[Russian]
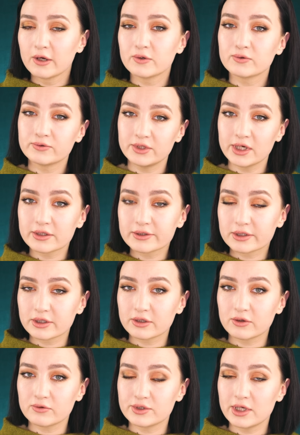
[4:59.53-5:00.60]
и у
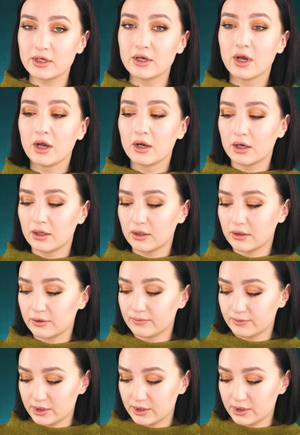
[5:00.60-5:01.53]
некоторых людей э,